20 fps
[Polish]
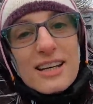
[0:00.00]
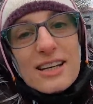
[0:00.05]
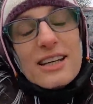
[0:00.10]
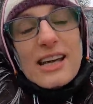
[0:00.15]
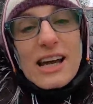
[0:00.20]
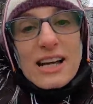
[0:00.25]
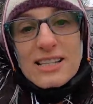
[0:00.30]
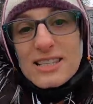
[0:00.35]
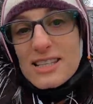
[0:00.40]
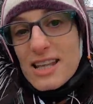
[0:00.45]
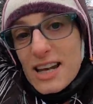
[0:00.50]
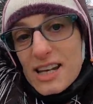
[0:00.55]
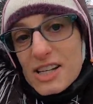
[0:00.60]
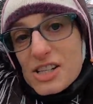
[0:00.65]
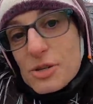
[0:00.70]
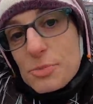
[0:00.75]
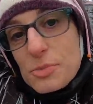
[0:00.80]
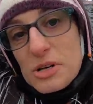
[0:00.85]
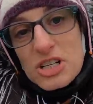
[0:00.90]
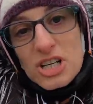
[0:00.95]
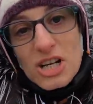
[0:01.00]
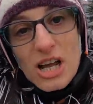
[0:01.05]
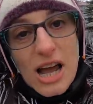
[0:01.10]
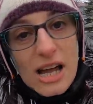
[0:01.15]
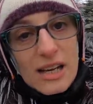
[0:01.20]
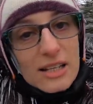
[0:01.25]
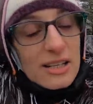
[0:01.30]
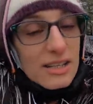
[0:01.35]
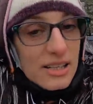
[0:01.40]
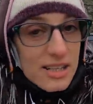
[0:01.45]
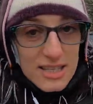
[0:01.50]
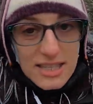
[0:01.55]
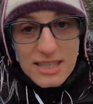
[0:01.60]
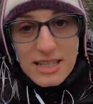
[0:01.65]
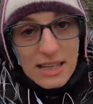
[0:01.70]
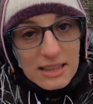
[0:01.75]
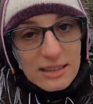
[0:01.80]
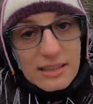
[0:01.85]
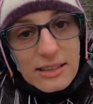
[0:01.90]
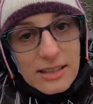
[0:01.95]
jak znaleźć mieszkanie.
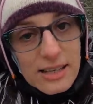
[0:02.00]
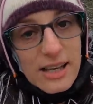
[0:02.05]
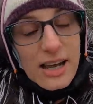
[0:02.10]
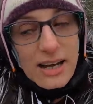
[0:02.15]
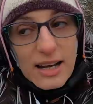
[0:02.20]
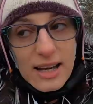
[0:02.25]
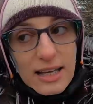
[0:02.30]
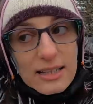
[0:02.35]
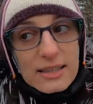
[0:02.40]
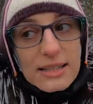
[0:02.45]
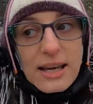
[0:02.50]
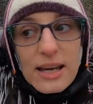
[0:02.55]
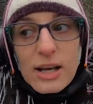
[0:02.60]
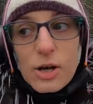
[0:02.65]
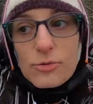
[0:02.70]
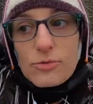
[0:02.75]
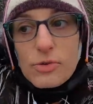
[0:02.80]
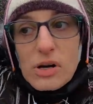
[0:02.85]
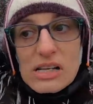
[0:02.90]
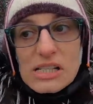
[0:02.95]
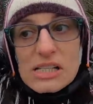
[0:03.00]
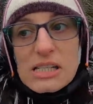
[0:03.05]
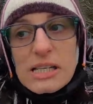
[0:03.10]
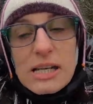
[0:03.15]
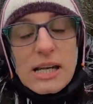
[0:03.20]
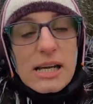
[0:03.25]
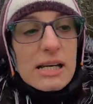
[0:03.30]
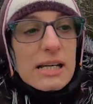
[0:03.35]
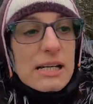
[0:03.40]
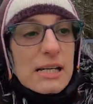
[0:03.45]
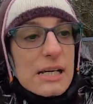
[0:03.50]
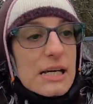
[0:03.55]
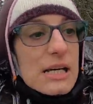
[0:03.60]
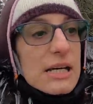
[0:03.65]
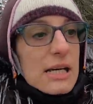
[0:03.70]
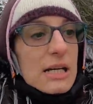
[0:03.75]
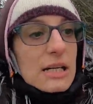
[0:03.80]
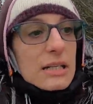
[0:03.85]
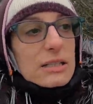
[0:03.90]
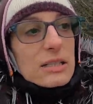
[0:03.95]
Niestety nie, dlatego właśnie,
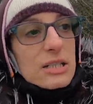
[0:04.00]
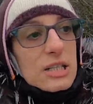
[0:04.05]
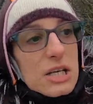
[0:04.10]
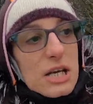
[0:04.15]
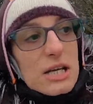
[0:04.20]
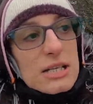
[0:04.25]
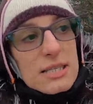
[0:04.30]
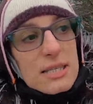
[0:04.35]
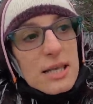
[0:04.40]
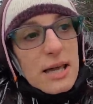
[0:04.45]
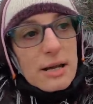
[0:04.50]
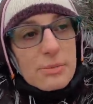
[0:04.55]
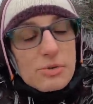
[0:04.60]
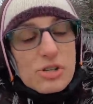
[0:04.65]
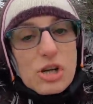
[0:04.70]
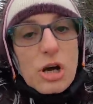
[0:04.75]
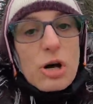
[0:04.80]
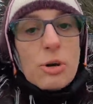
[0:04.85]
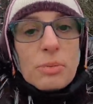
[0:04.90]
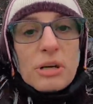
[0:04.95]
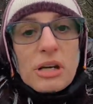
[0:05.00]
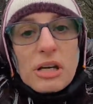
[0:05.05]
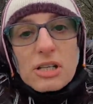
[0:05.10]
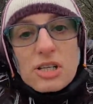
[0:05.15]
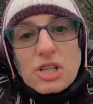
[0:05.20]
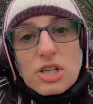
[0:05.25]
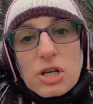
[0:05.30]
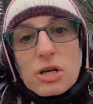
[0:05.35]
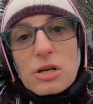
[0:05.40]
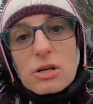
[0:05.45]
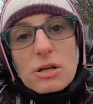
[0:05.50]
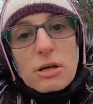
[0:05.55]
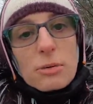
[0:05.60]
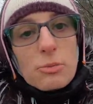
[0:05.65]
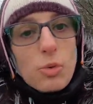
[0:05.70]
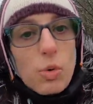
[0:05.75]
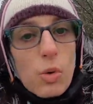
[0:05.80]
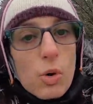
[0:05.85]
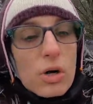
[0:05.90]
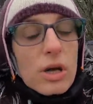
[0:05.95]
gdyż ja staram się omijać
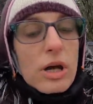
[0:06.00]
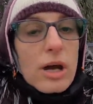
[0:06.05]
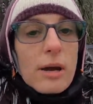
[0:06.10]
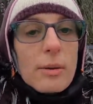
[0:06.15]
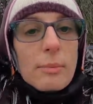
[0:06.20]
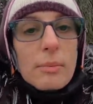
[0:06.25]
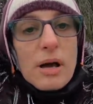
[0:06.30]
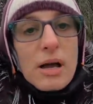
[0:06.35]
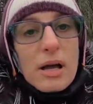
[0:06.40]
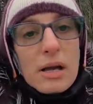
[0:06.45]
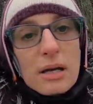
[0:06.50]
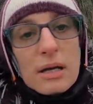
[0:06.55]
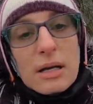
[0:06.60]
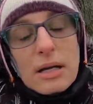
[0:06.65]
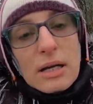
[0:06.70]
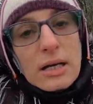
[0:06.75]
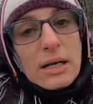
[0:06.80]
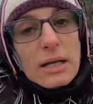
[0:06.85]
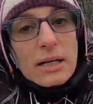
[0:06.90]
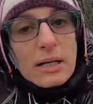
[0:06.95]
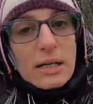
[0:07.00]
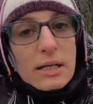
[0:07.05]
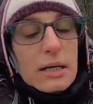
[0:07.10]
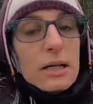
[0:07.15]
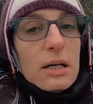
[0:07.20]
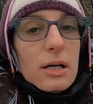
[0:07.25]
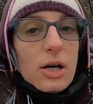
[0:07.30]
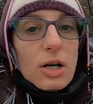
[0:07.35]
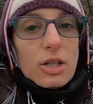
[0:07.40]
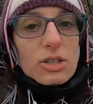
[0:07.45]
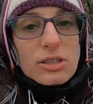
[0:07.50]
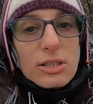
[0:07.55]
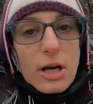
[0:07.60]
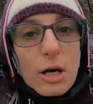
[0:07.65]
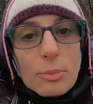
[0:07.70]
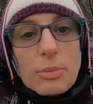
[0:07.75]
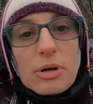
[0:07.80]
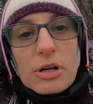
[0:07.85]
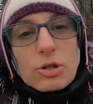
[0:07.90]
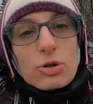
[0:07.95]
szerokim łukiem
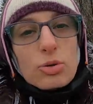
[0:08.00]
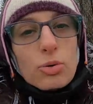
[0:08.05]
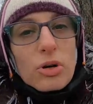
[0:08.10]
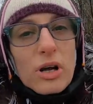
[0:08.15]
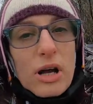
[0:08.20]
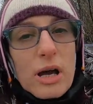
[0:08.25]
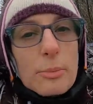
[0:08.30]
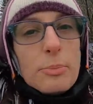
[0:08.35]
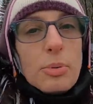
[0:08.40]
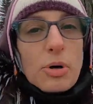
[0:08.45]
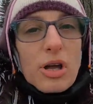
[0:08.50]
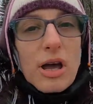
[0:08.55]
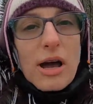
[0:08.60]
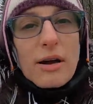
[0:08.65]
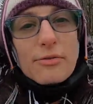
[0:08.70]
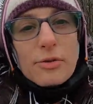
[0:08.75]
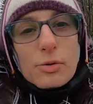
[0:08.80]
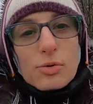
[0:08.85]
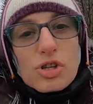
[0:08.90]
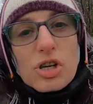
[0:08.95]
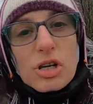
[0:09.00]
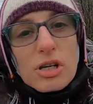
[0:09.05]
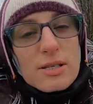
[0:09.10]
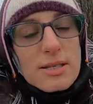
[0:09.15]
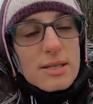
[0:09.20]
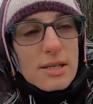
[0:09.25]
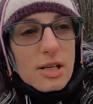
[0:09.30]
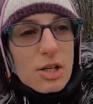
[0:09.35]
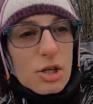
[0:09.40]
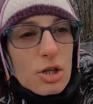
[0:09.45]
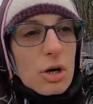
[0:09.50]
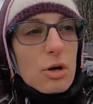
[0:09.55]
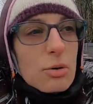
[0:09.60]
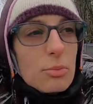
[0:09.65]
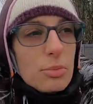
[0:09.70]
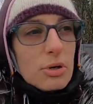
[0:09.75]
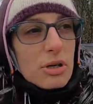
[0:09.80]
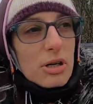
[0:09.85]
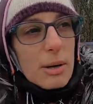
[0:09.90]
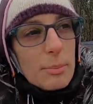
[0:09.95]
osoby, które pojawią się i znikną
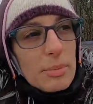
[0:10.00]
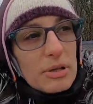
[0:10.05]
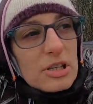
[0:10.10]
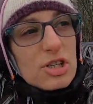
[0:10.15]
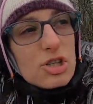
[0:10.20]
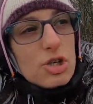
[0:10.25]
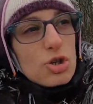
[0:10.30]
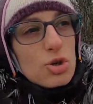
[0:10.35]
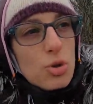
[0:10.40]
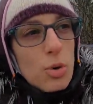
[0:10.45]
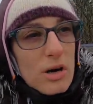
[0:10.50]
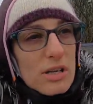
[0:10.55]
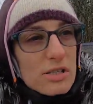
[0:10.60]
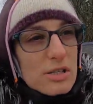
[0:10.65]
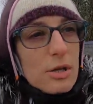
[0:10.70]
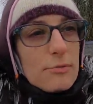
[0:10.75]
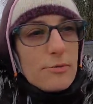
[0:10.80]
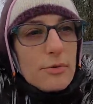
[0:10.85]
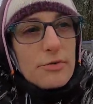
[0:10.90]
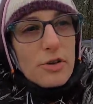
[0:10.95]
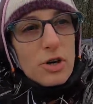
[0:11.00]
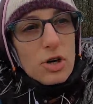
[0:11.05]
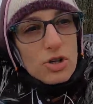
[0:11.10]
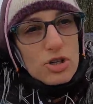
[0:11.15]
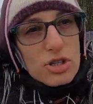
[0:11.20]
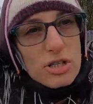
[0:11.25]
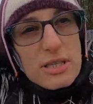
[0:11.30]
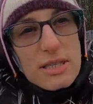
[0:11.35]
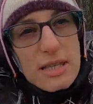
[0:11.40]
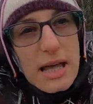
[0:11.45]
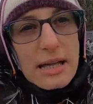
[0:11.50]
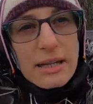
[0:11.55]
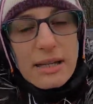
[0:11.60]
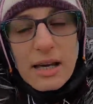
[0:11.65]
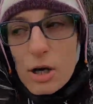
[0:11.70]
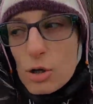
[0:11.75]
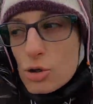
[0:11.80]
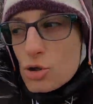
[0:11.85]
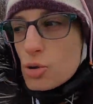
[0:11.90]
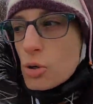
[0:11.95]
i ja będę się czuła znowu
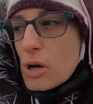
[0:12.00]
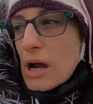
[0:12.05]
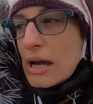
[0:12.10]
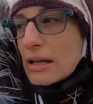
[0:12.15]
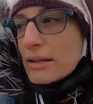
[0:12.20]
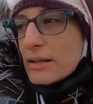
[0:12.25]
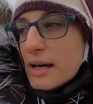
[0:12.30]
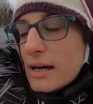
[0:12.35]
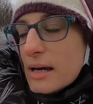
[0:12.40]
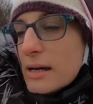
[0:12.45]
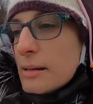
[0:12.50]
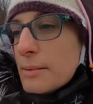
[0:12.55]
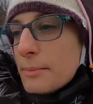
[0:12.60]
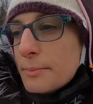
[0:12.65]
wykorzystana, oszukana,